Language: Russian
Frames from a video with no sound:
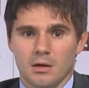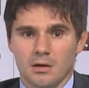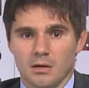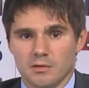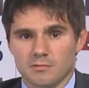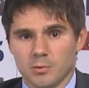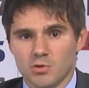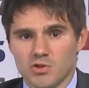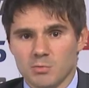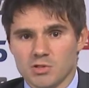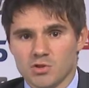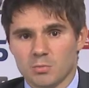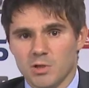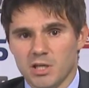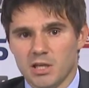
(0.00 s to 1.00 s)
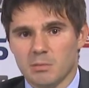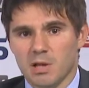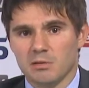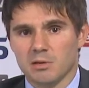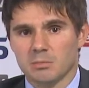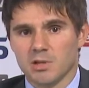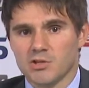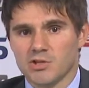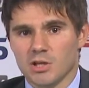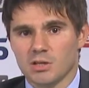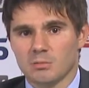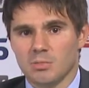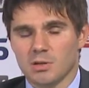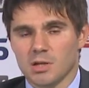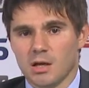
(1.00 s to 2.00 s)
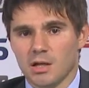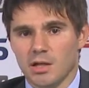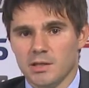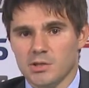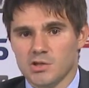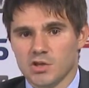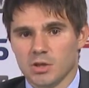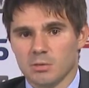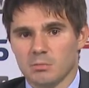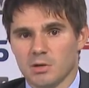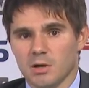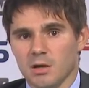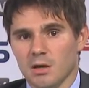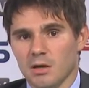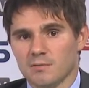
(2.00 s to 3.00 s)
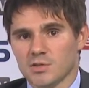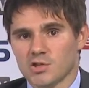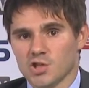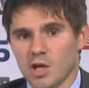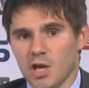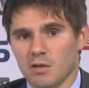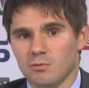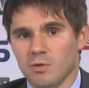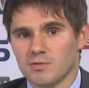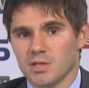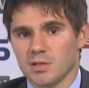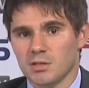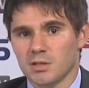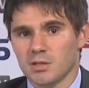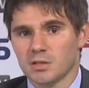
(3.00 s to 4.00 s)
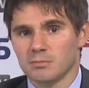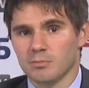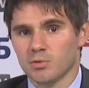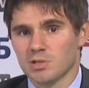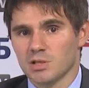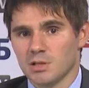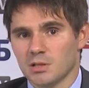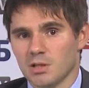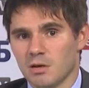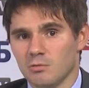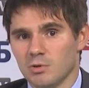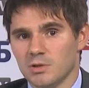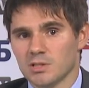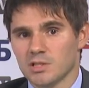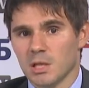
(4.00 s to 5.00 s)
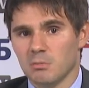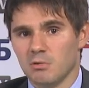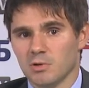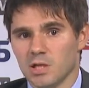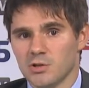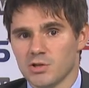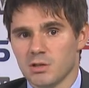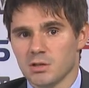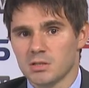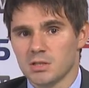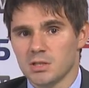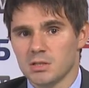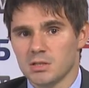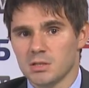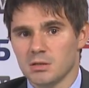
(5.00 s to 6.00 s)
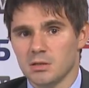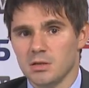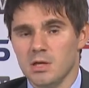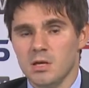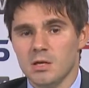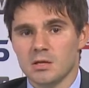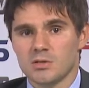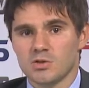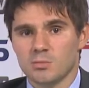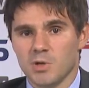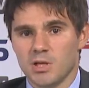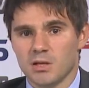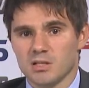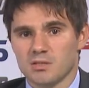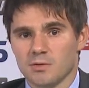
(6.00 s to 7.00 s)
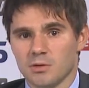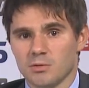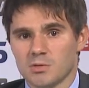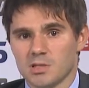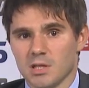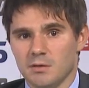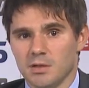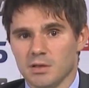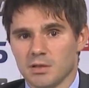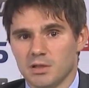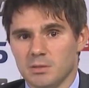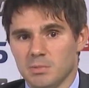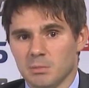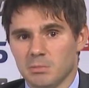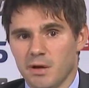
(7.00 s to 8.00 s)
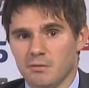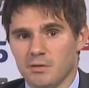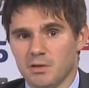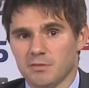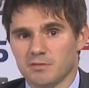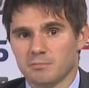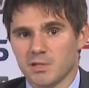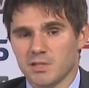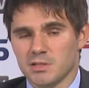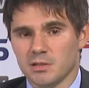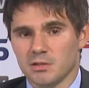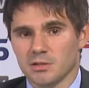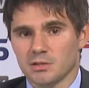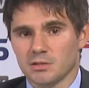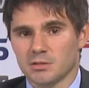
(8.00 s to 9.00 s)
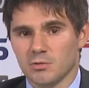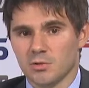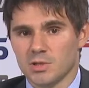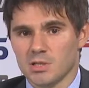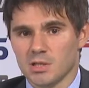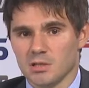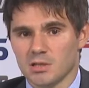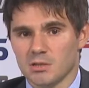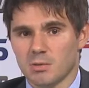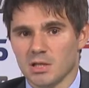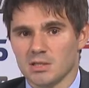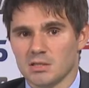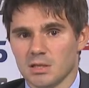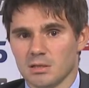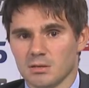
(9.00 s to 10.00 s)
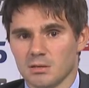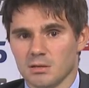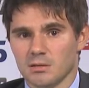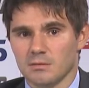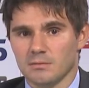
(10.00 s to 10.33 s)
А, впрочем, отступление мировых площадок было ограниченным, а в США и вовсе индексы после довольно слабого начала сессии сумели развернуться наверх и прибавили в пределах 0,3%.